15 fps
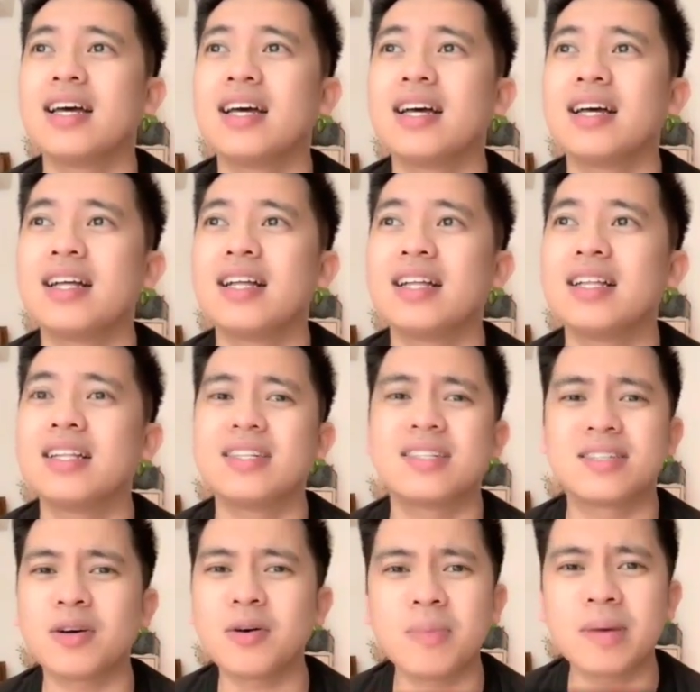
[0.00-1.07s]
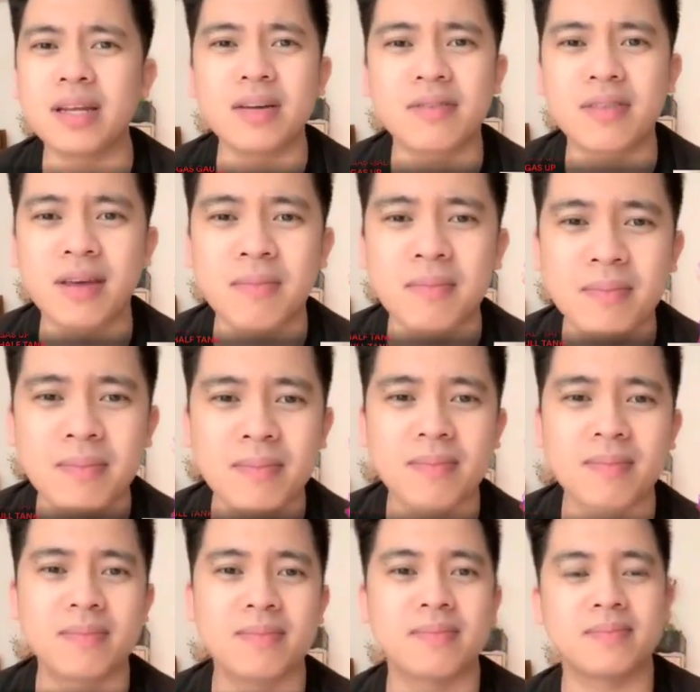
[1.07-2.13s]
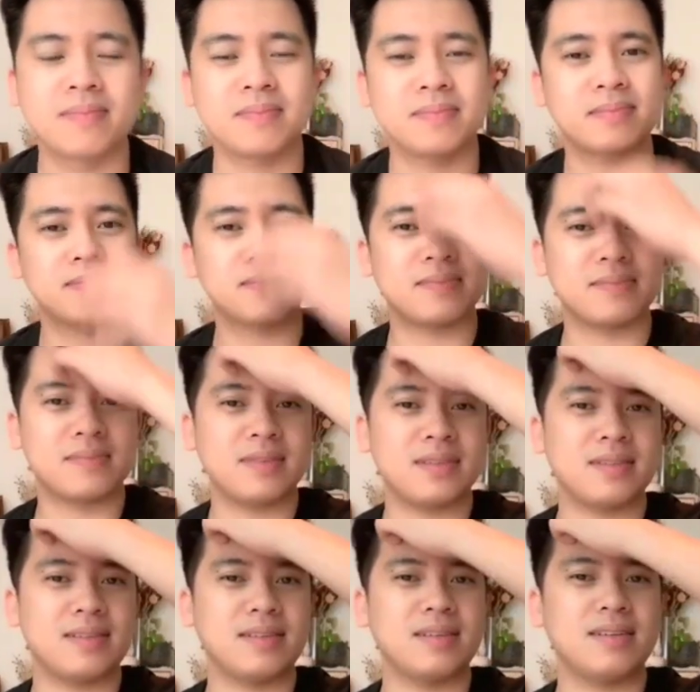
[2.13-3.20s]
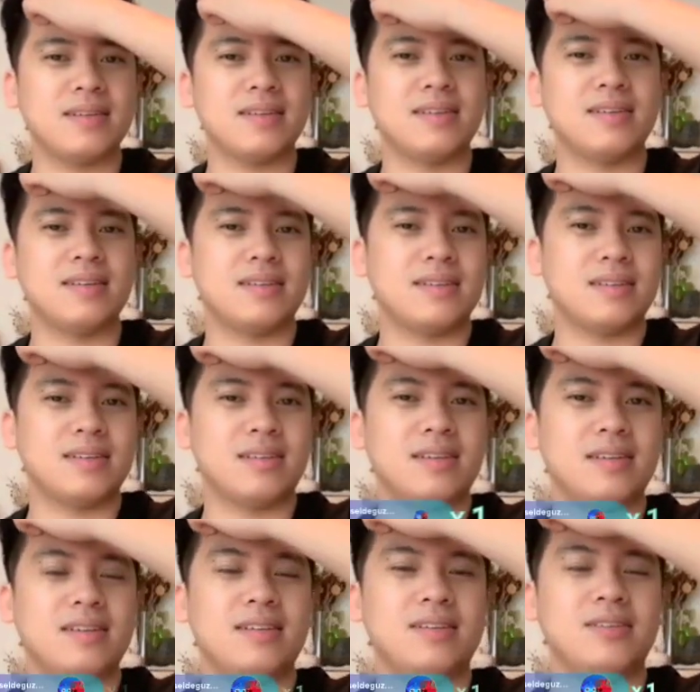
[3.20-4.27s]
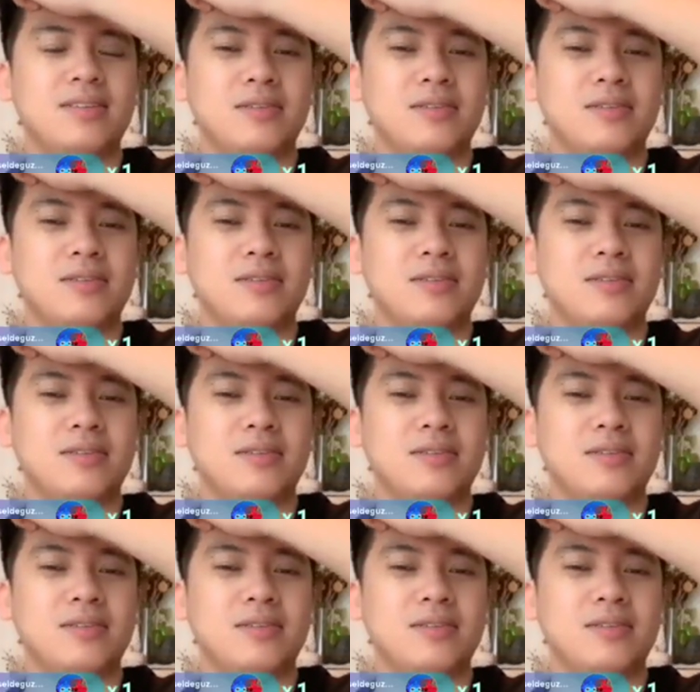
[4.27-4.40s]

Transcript: There's so many Dami of them. Dami sana all. No.